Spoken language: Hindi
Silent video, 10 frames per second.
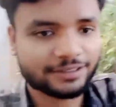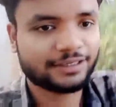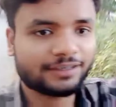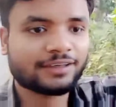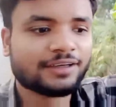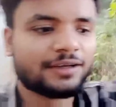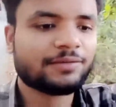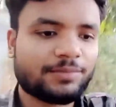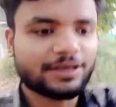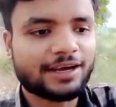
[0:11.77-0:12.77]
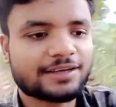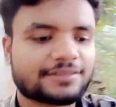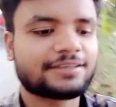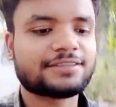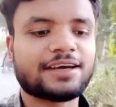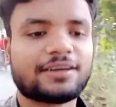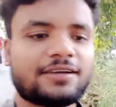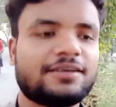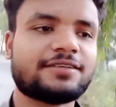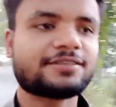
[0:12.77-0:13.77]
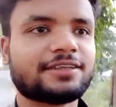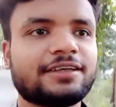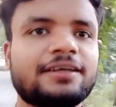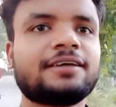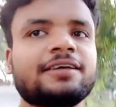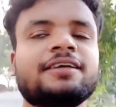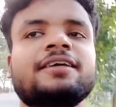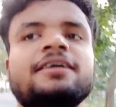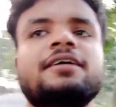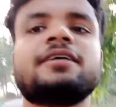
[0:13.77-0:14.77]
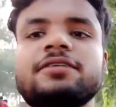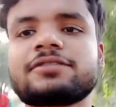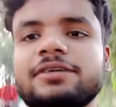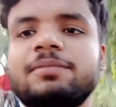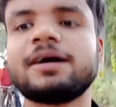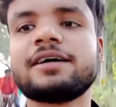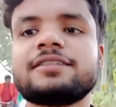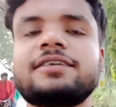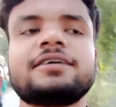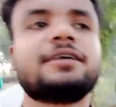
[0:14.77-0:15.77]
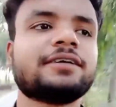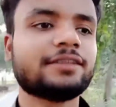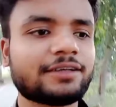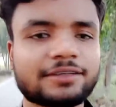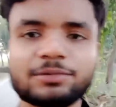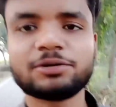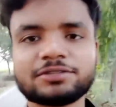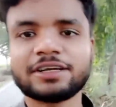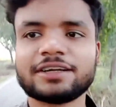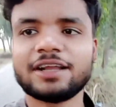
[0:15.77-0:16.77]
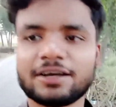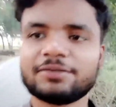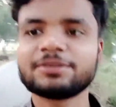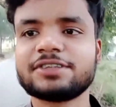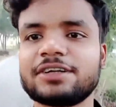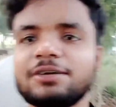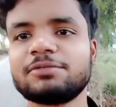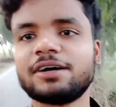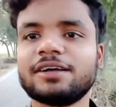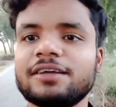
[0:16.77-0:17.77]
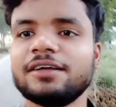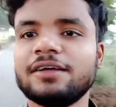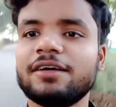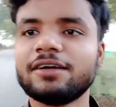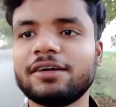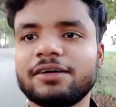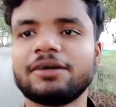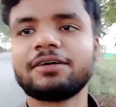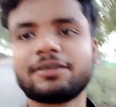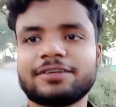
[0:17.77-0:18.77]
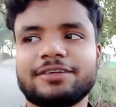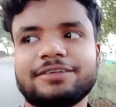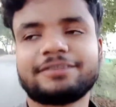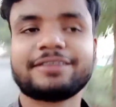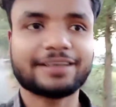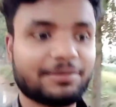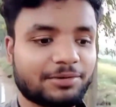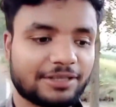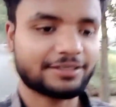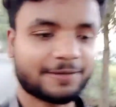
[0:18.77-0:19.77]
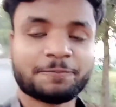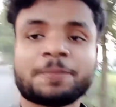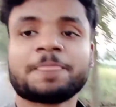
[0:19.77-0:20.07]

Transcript: से बिहार से झारखंड से उसके बाद इधर बहुत सारे इलाके में सटा हुआ है और क्या बोला जाए